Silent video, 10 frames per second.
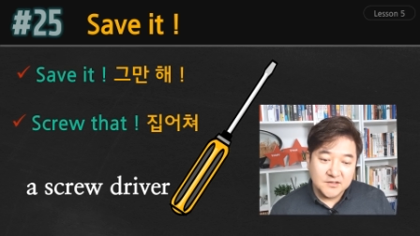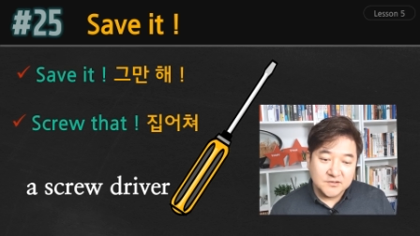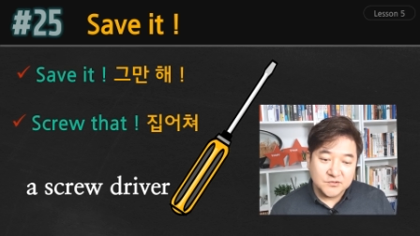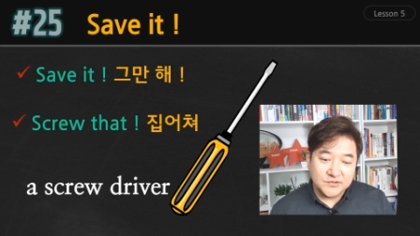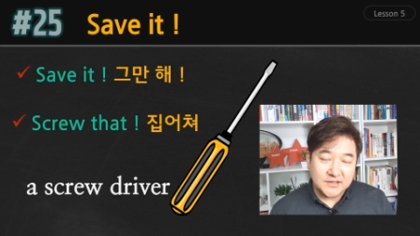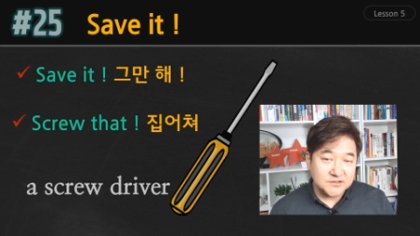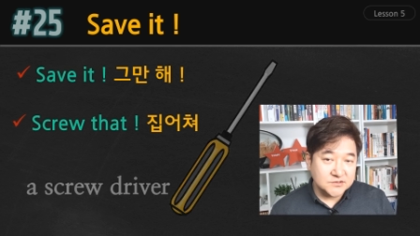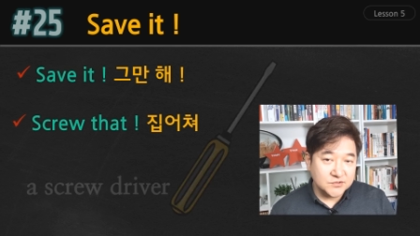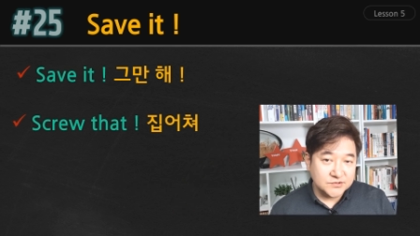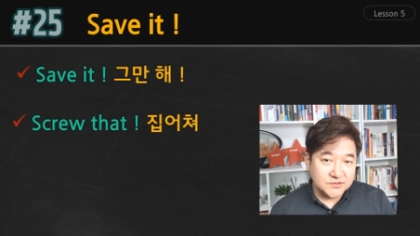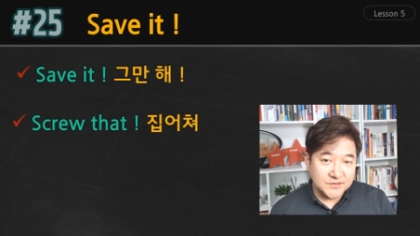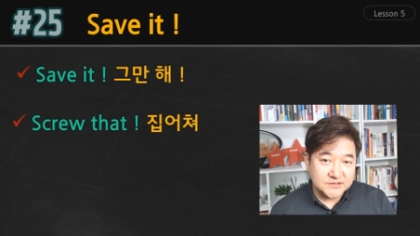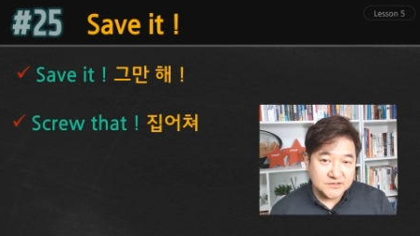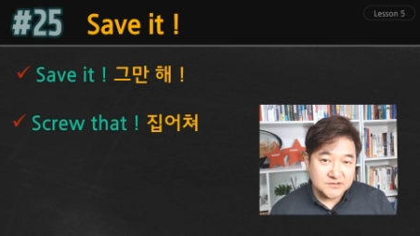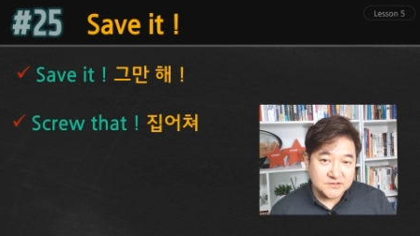그리고 약간 성적인
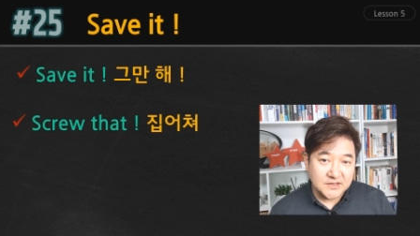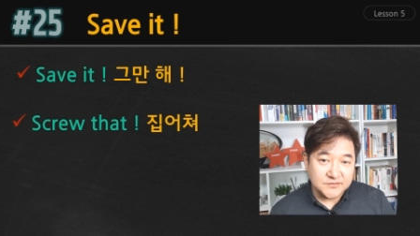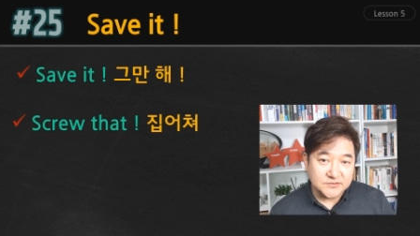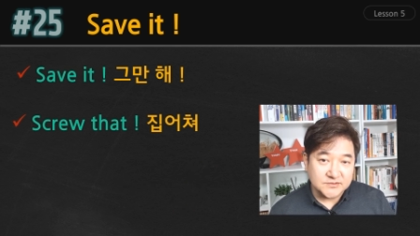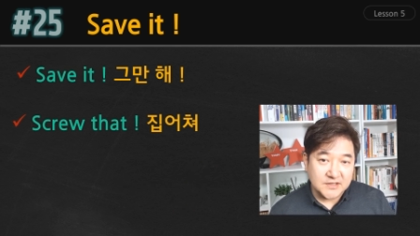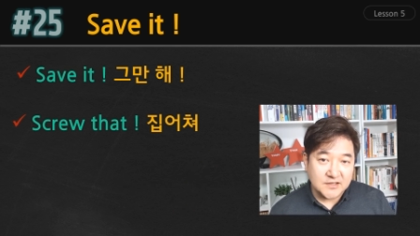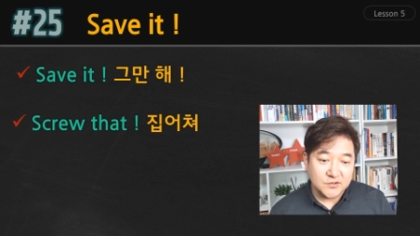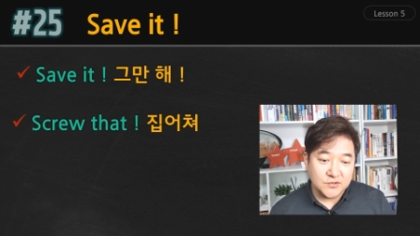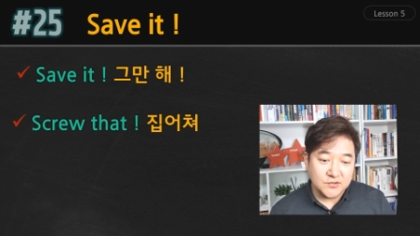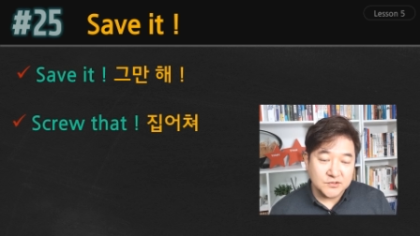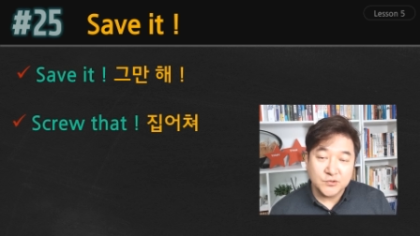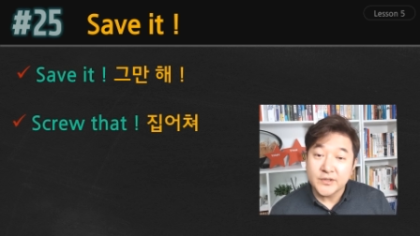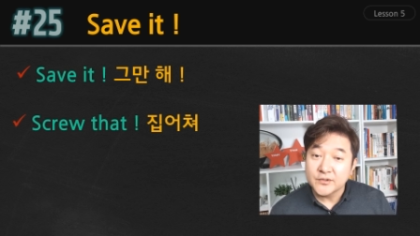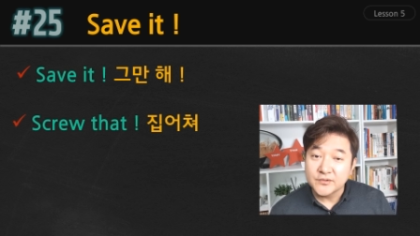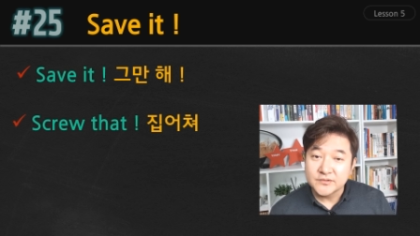메시지를 담은 단어기도
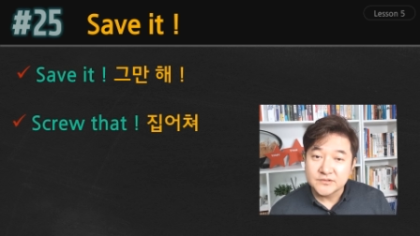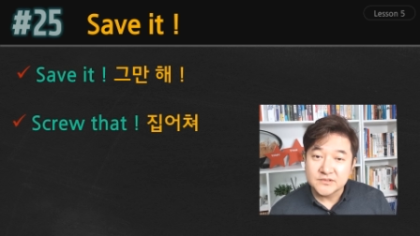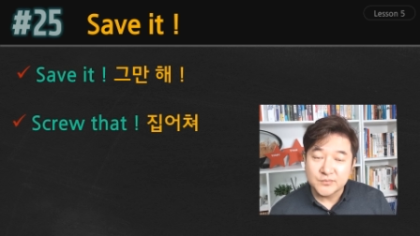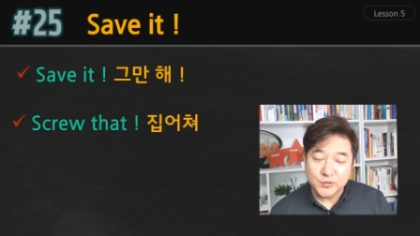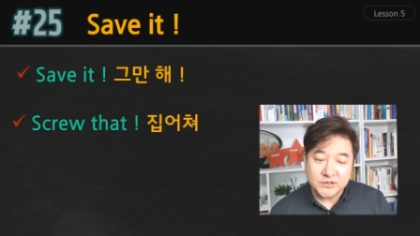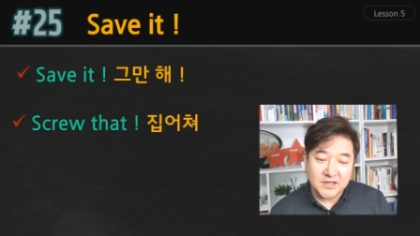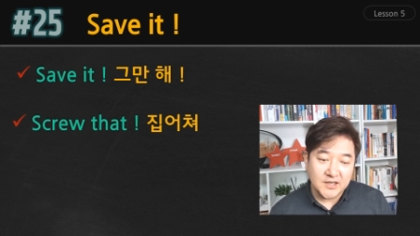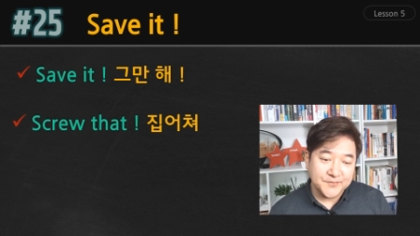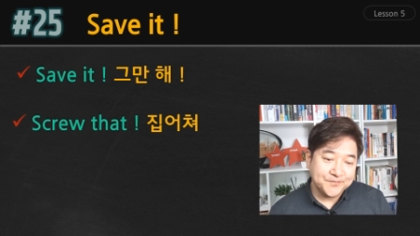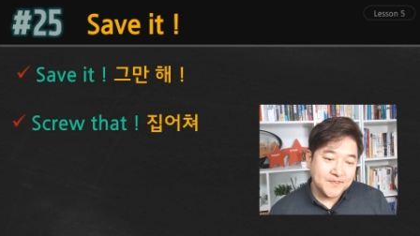해요. 그러다 보니까